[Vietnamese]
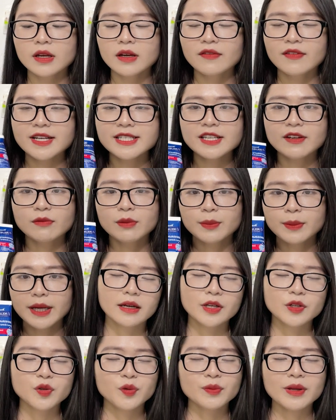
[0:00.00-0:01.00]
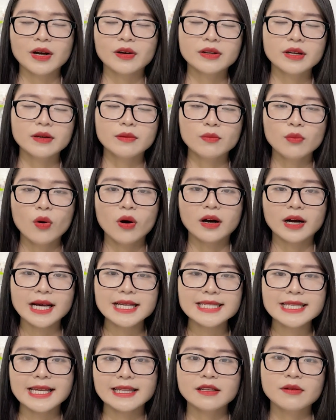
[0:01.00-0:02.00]
Và sản phẩm này chúng ta có thể mua ở
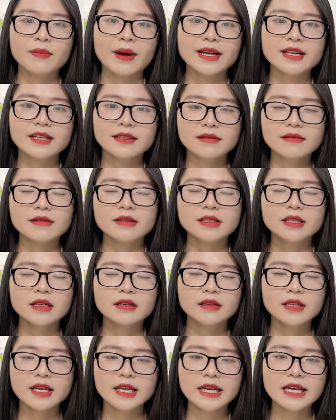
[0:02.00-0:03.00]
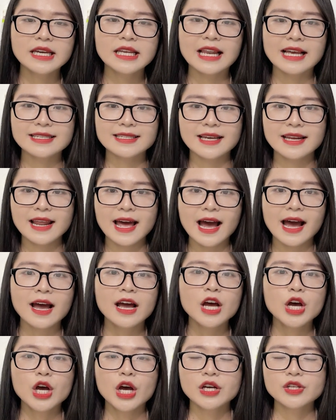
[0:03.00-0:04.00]
các sàn thương mại điện tử như Tiki, Lazada,
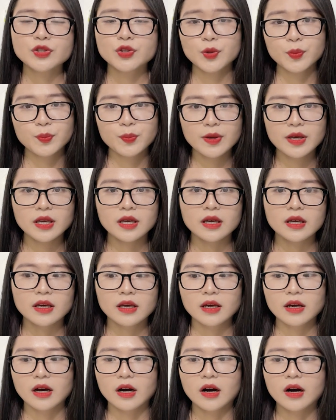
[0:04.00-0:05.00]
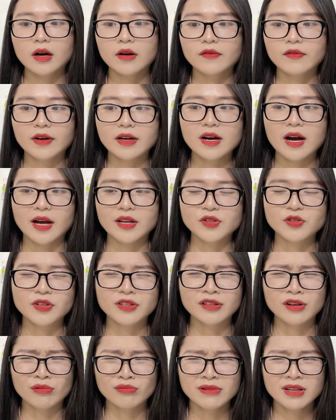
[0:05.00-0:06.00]
Shopee đó, và cửa hàng truyền
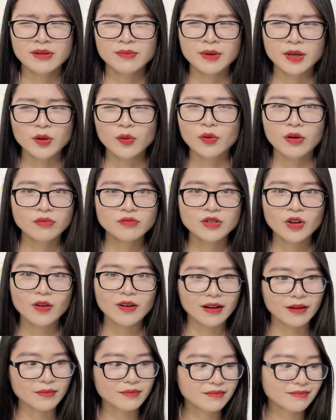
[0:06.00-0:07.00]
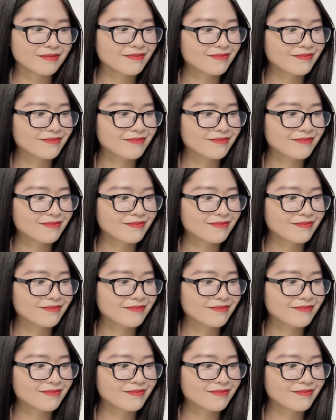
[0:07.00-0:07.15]
thống thì mình cũng không rõ lắm.